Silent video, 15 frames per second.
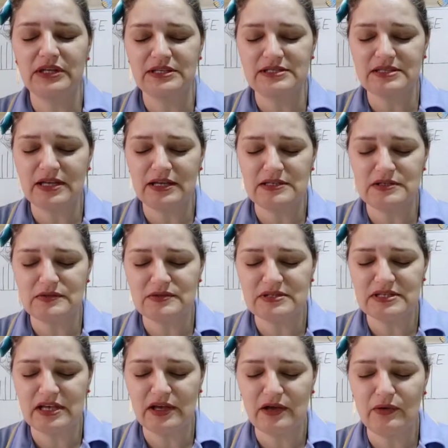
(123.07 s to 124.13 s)
que estais no
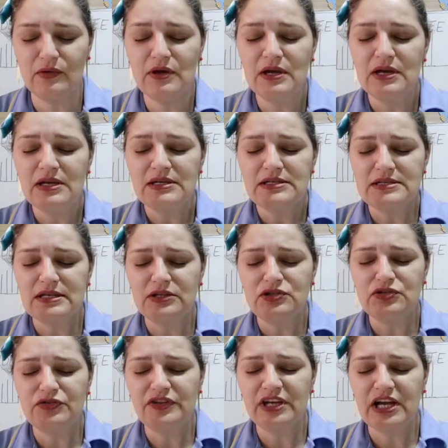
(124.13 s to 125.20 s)
céu,
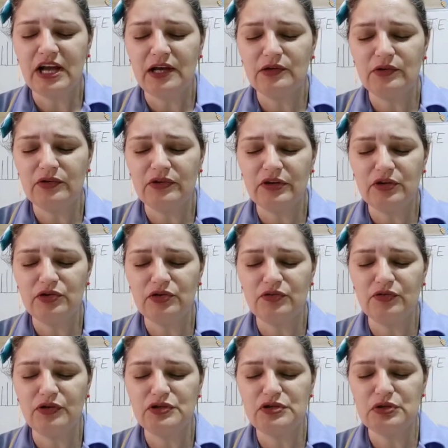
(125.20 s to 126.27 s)
santificado seja o
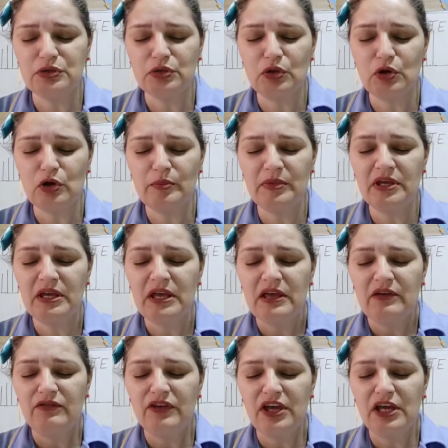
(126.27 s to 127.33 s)
vosso nome
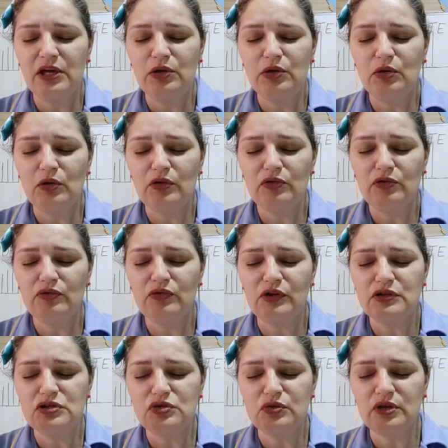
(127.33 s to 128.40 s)
Venha a nós o
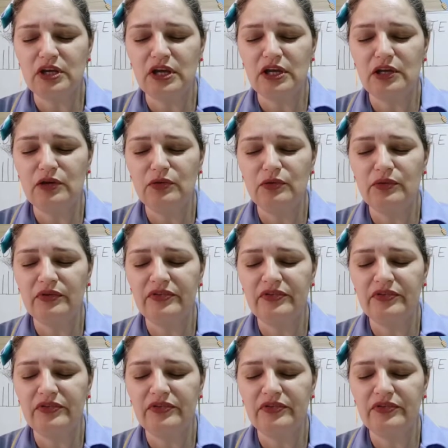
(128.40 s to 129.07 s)
vosso reino,